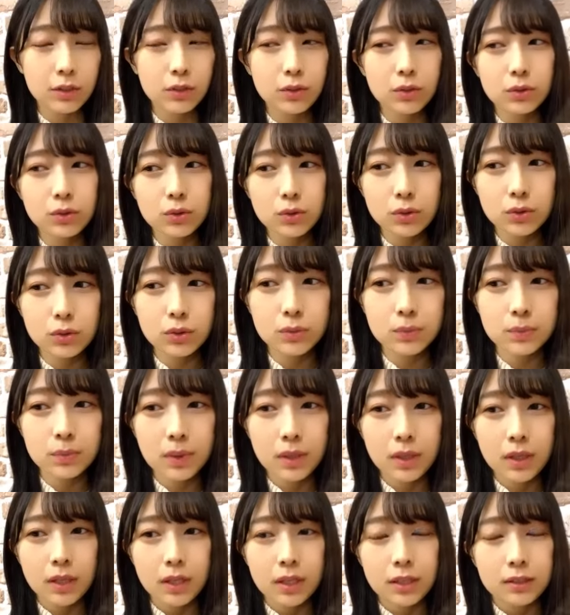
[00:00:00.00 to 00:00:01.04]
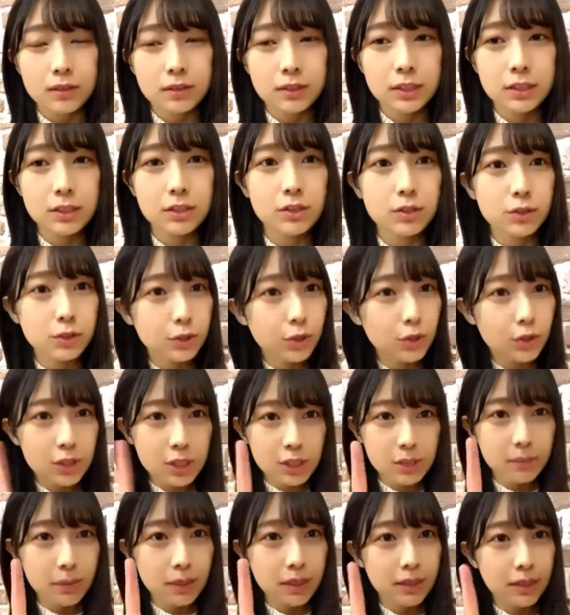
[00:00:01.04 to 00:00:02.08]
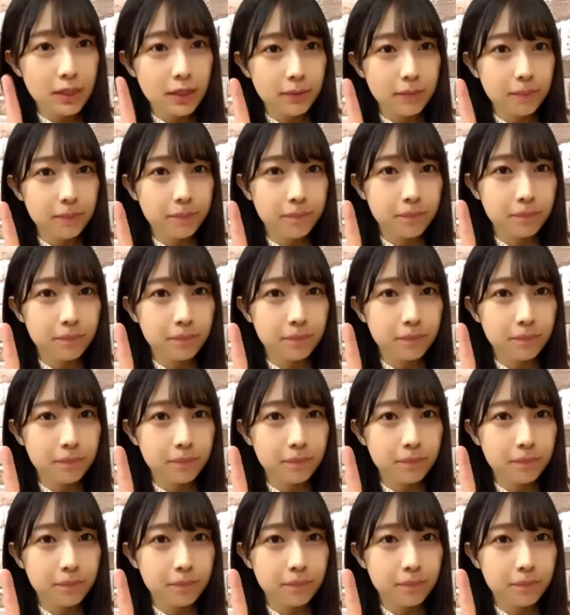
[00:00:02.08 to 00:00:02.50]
今日の24時まで